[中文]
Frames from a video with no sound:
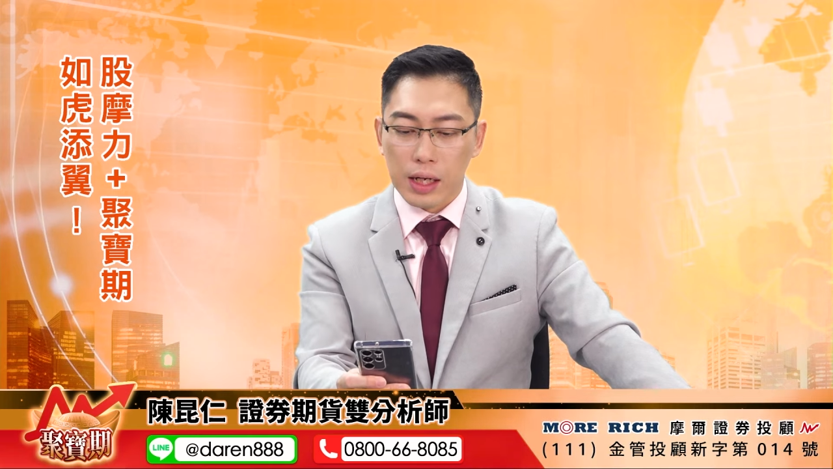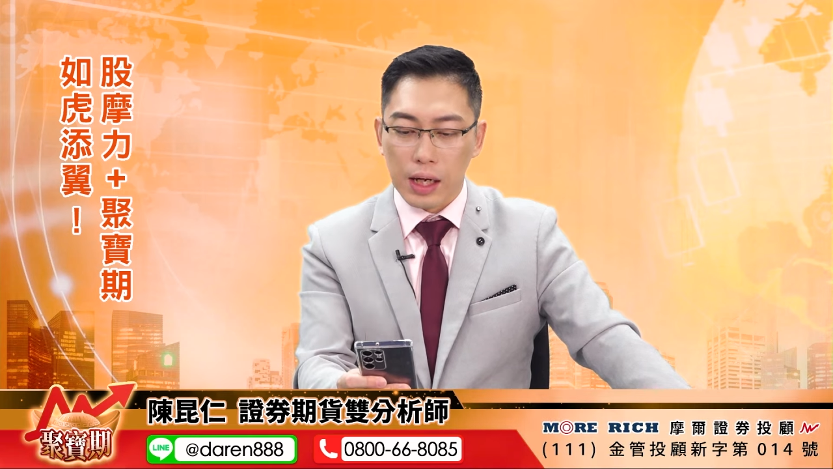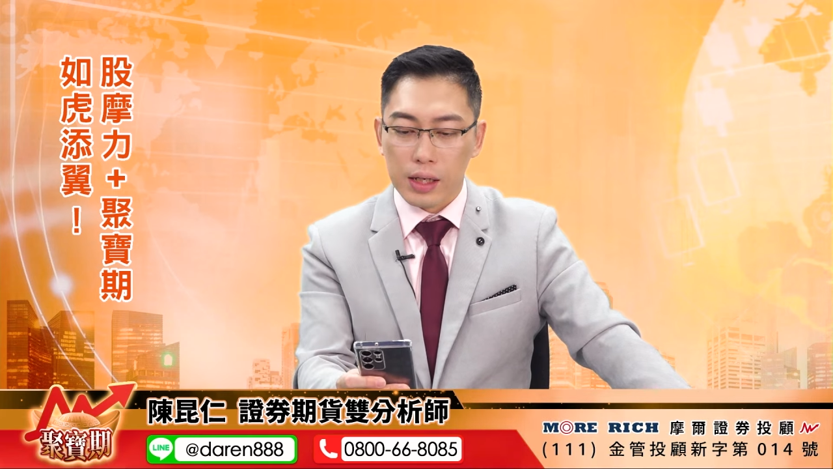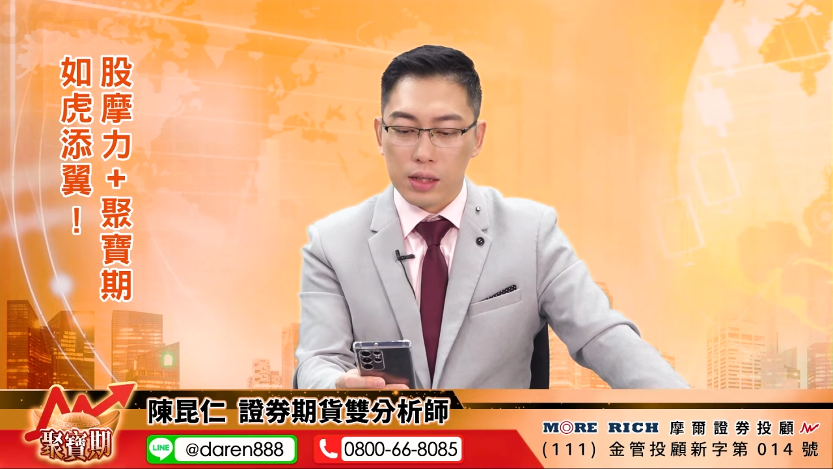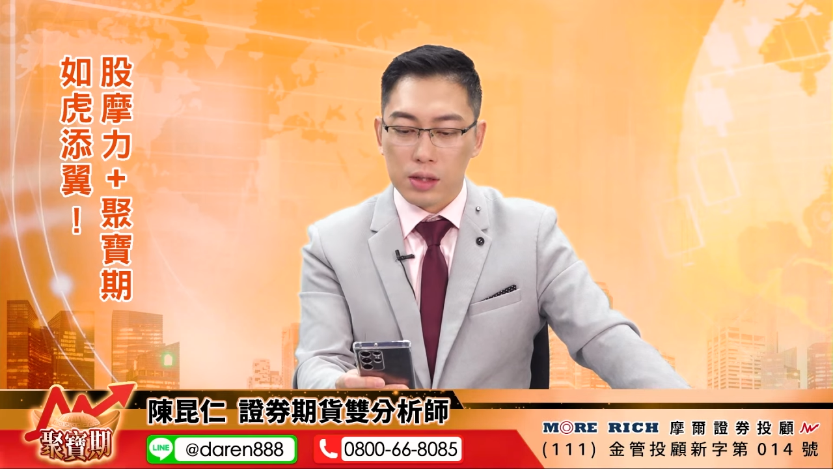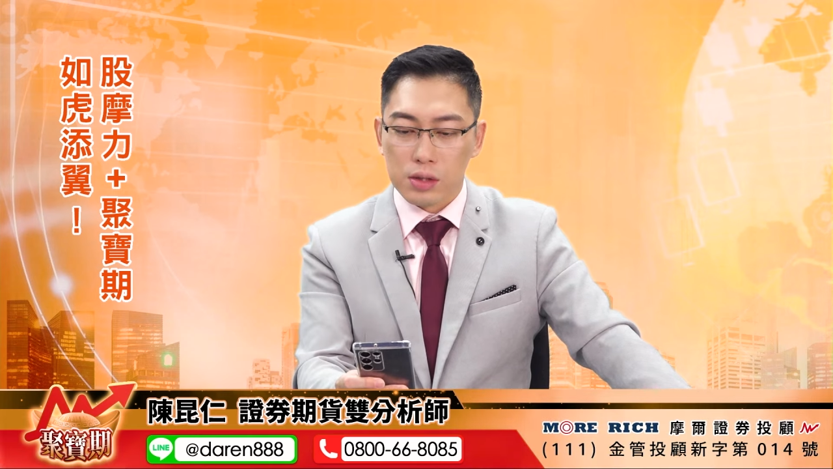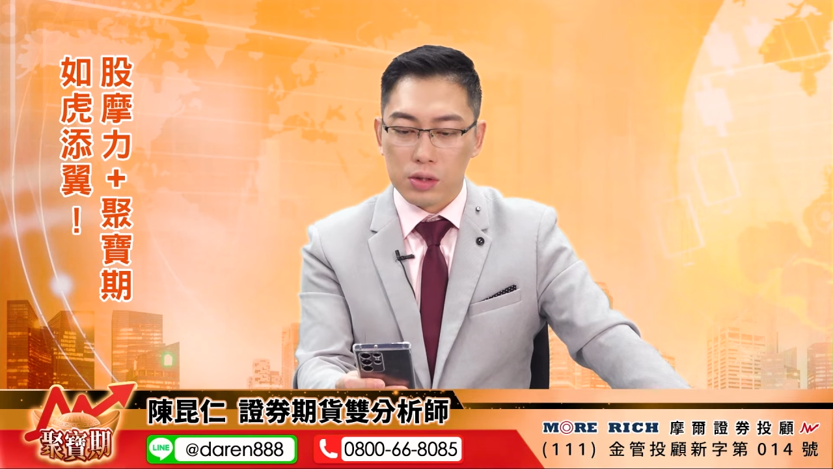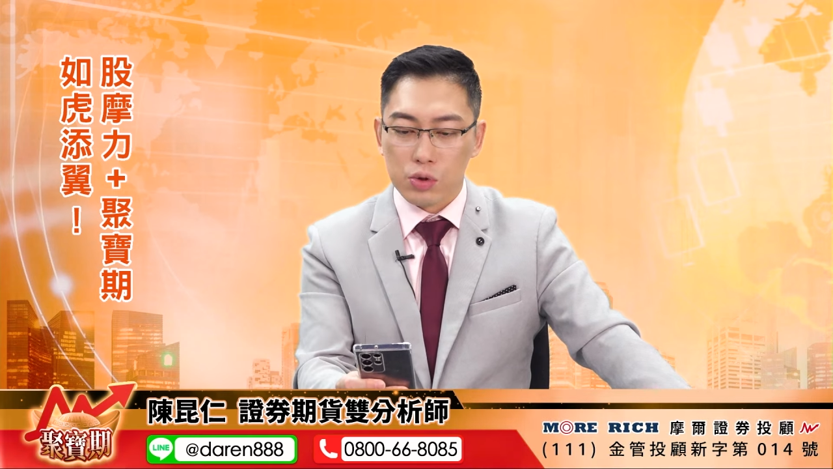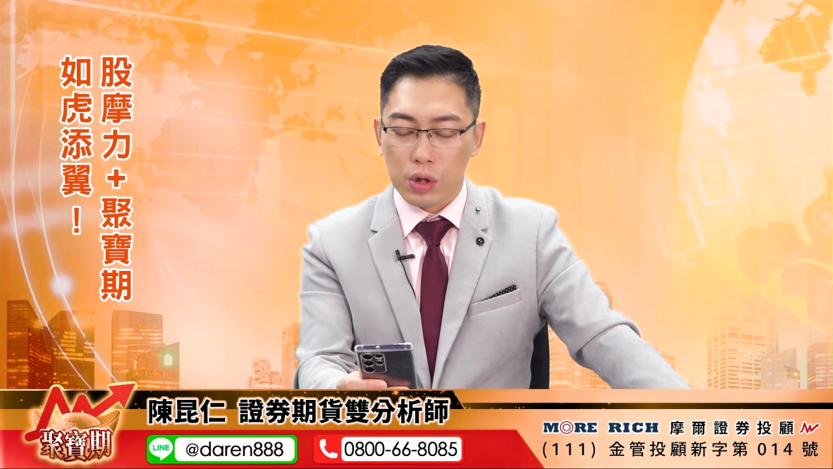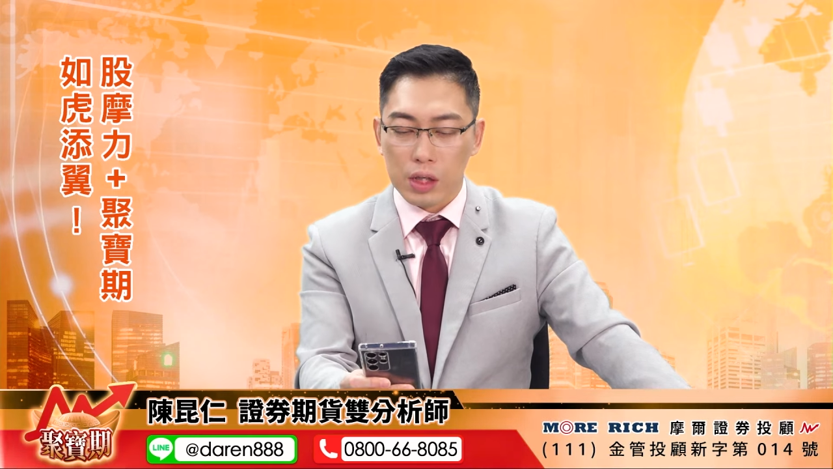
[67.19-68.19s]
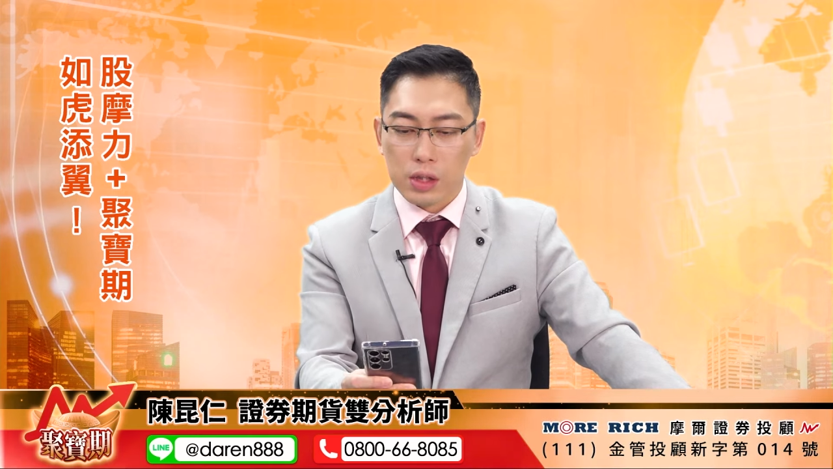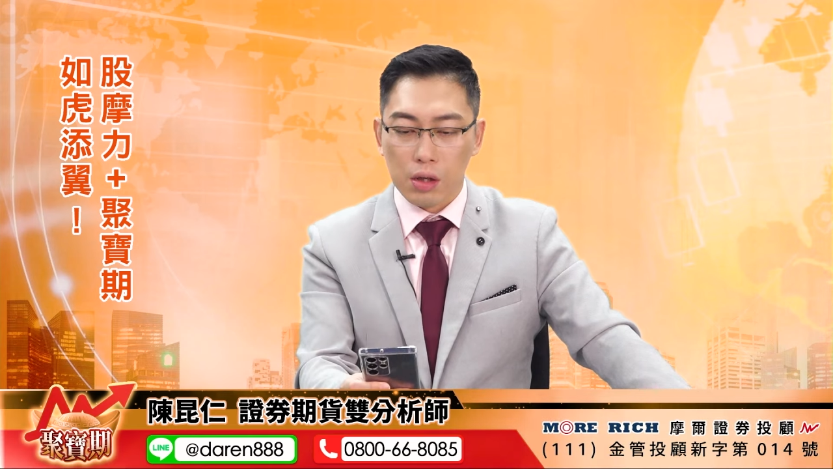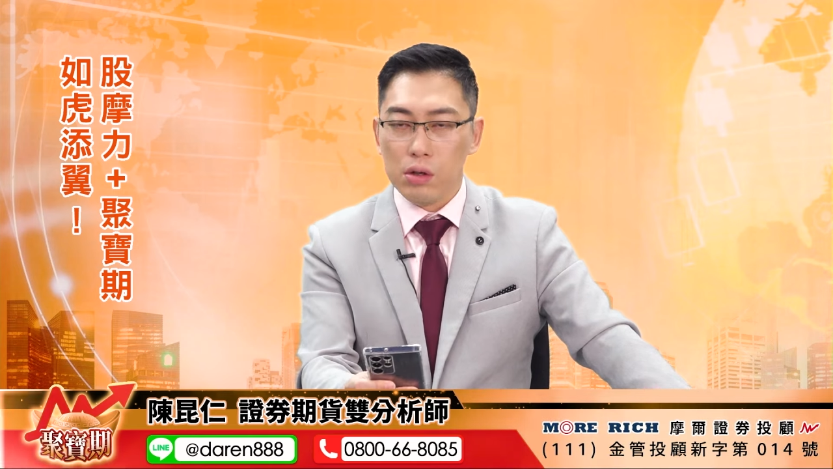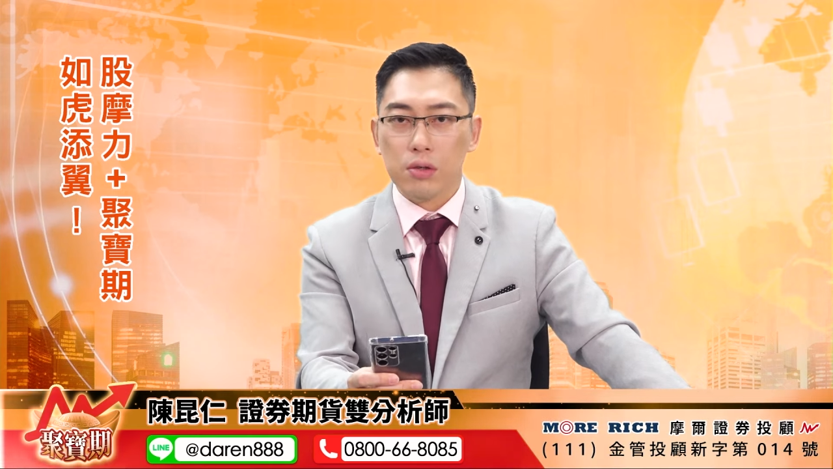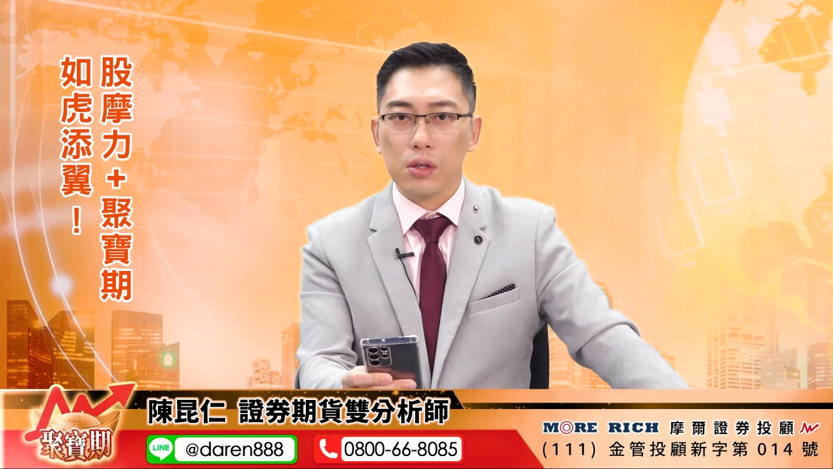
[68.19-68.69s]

来。去看一下，哎，